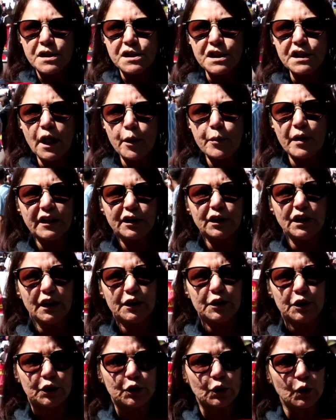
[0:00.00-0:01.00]
جينا باش
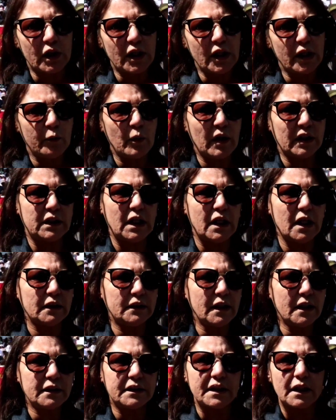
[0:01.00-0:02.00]
نحتجوا على واحد
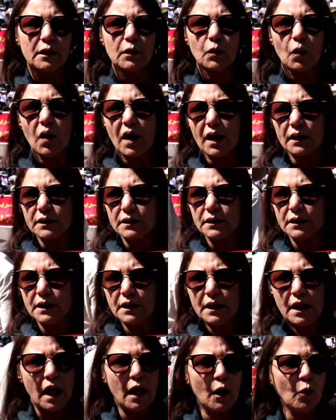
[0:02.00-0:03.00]
العدد ديال النقاط
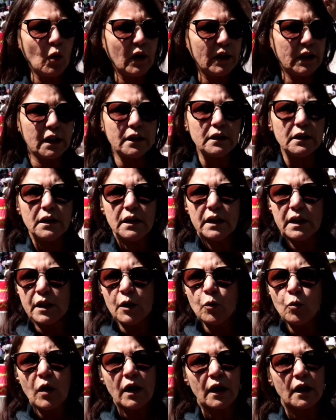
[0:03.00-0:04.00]
اولا
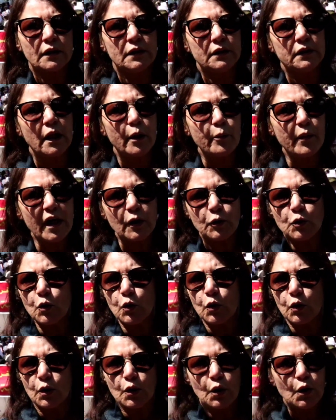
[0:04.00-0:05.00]
هو
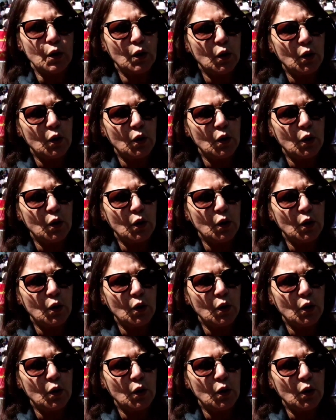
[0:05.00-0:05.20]
التماطل